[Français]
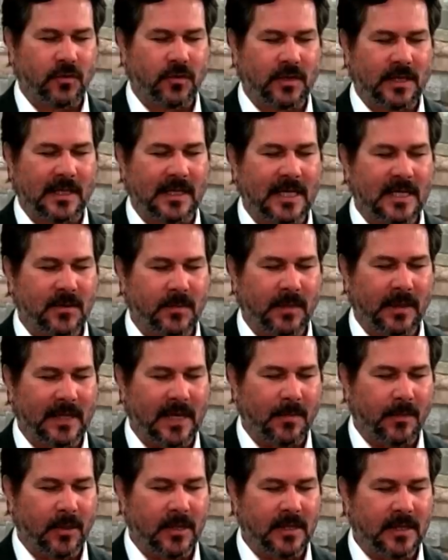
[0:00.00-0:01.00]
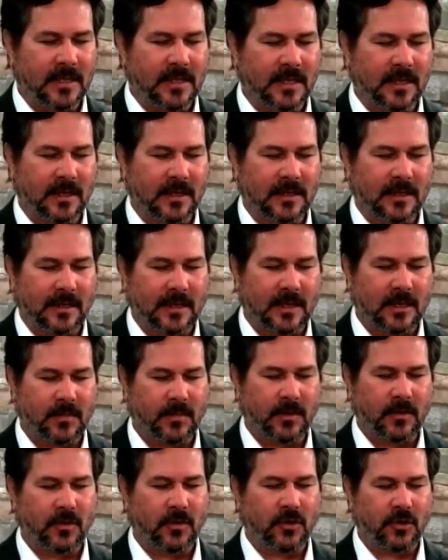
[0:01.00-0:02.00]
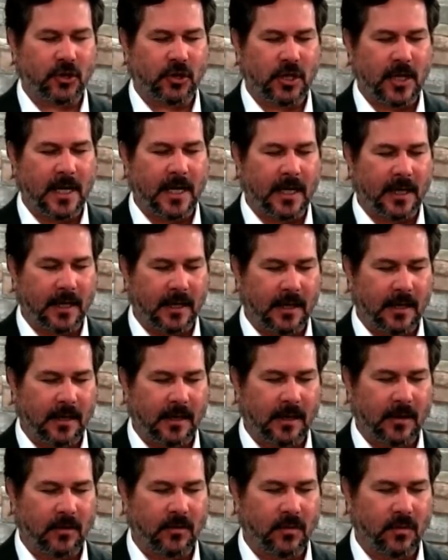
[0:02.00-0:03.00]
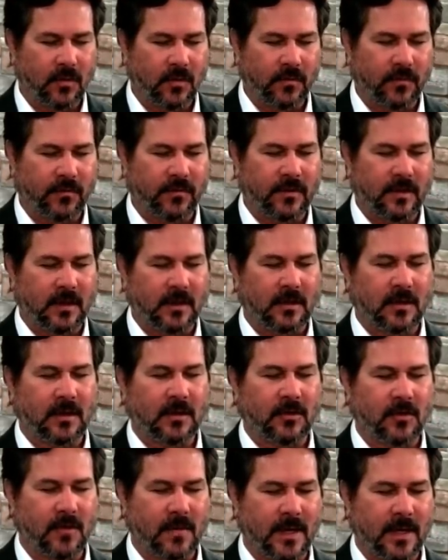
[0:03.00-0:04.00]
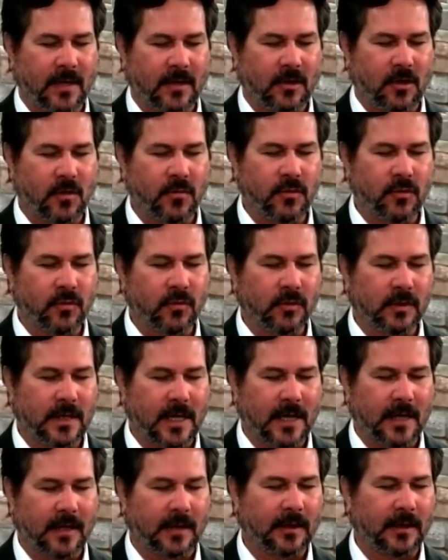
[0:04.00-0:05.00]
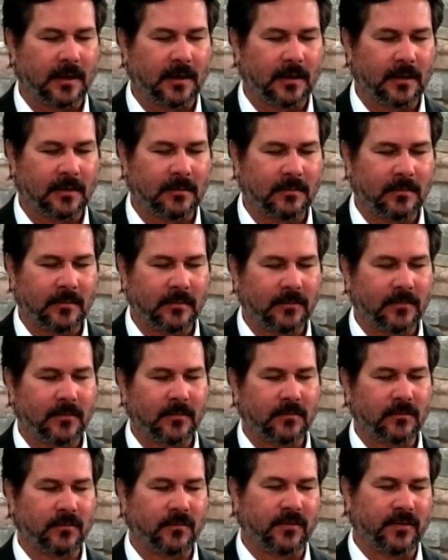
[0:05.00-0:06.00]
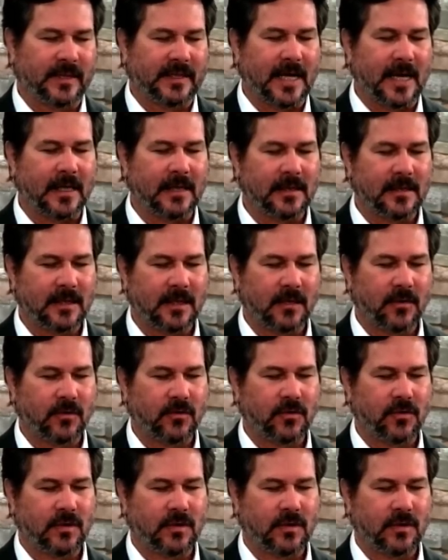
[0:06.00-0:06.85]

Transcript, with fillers: cet aspect de la politique, cet aspect de gérer nos vies de manière communautaire et vital, Seigneur Dieu. Mm.